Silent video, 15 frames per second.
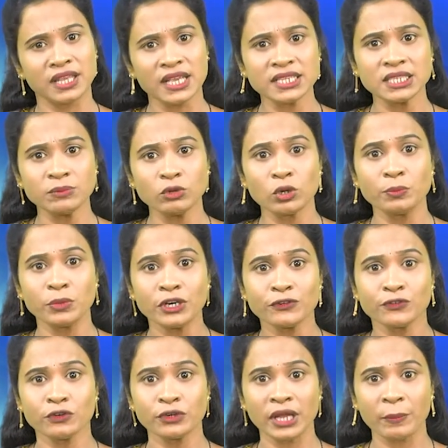దేశంలో
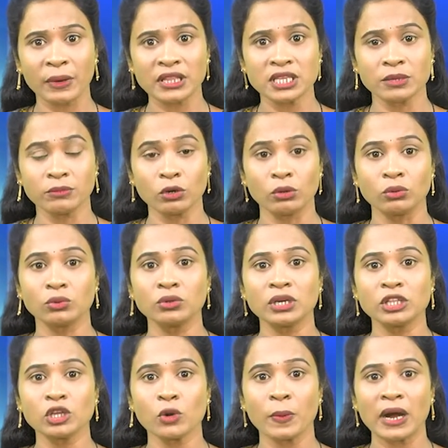బర్డ్ ఫ్లూ నేపథ్యంలో
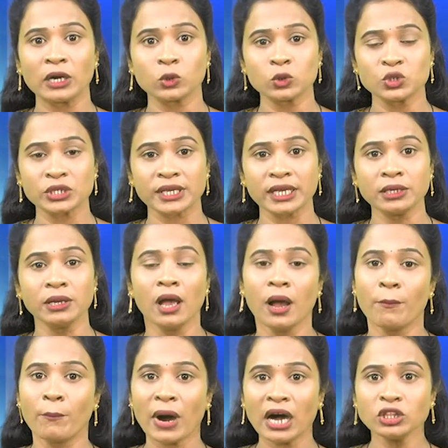గుడ్లతో పాటు చికెన్
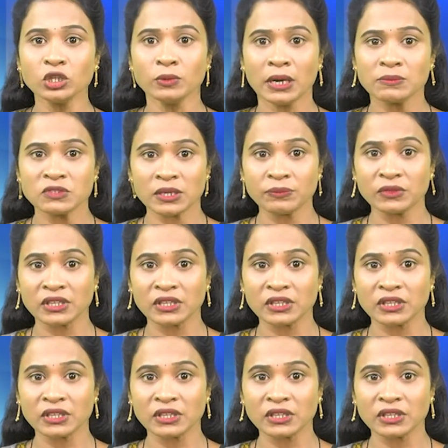బాతు మాంసం